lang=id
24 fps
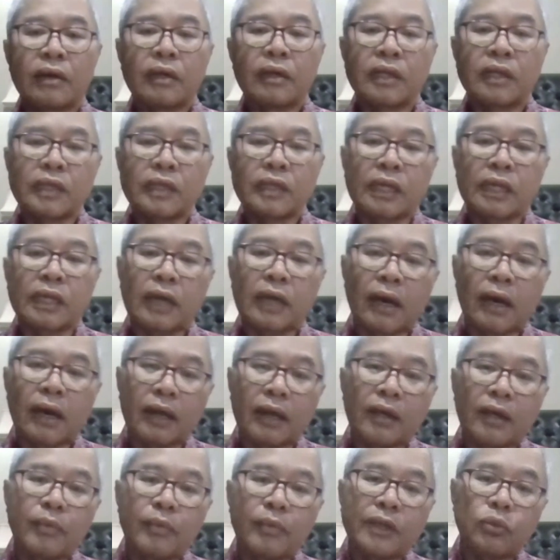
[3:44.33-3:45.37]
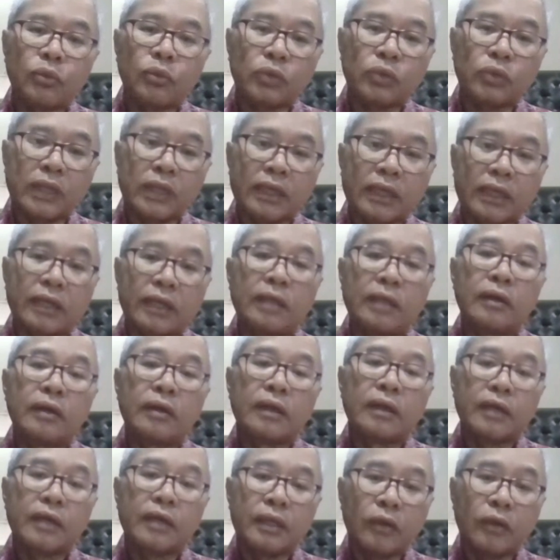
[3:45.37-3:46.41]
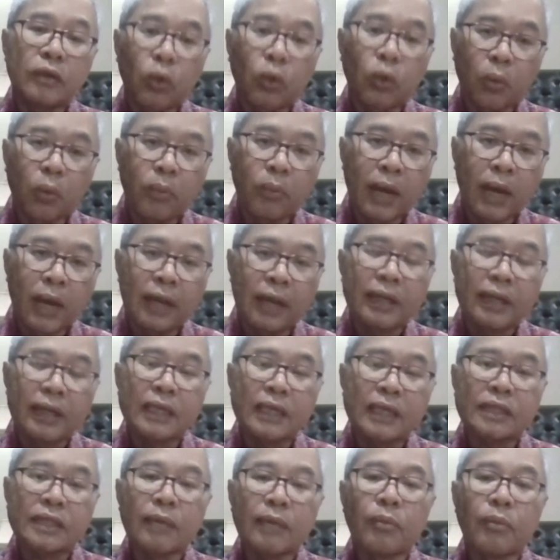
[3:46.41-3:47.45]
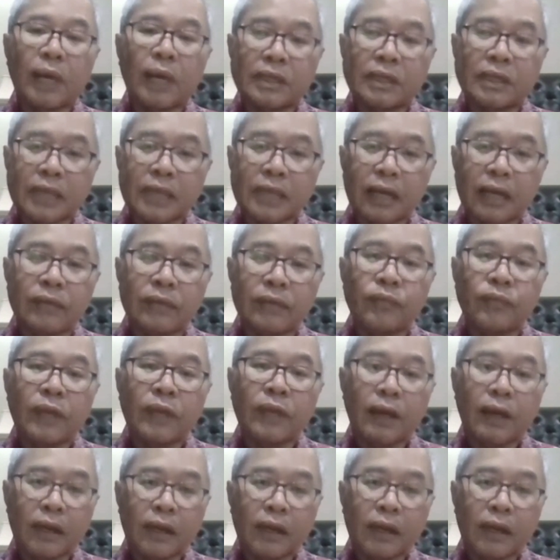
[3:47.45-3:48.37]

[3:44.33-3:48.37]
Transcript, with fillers: eh, ketika harga begitu tinggi di global kita memaksakan